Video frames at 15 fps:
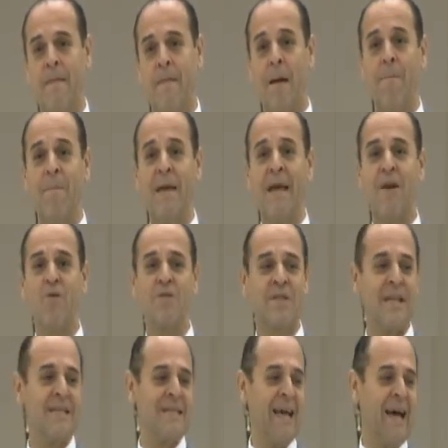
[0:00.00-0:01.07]
También los
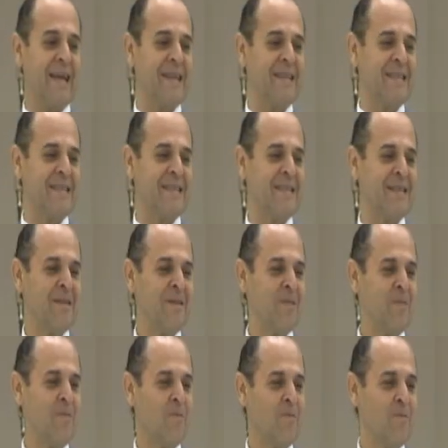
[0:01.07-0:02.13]
que están
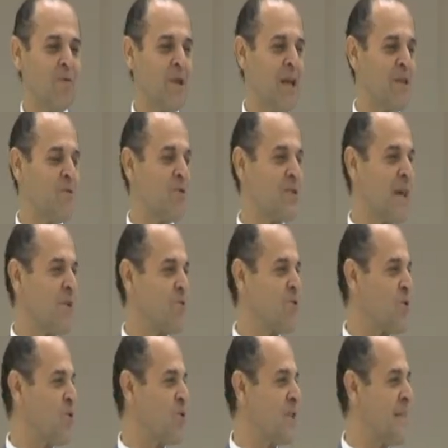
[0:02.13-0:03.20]
uniéndose a
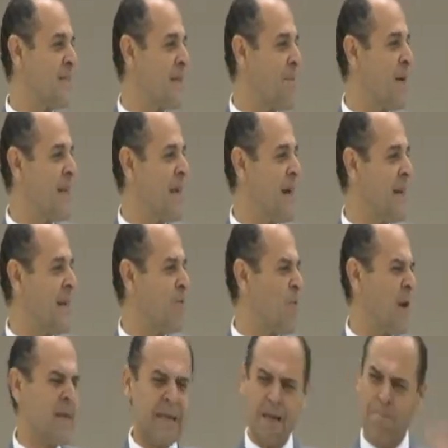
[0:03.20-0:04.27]
nosotros esta mañana en
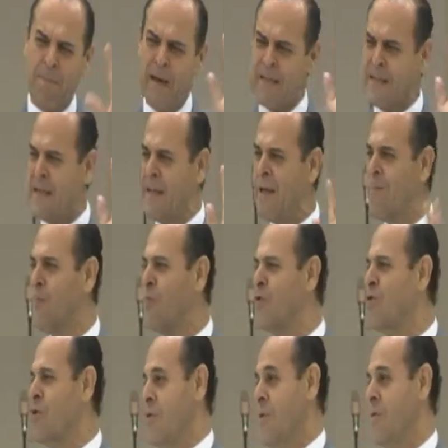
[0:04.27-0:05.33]
cualquier parte del
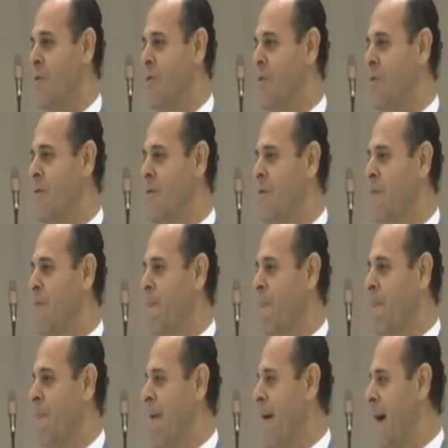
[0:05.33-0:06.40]
mundo
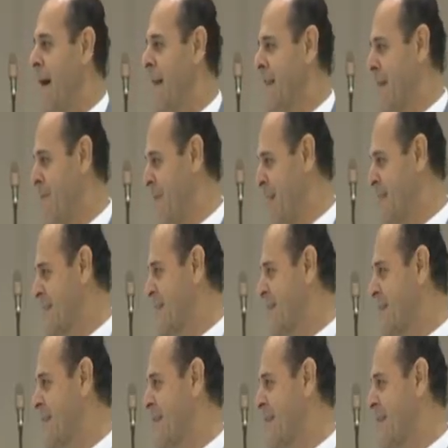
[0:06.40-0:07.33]
a través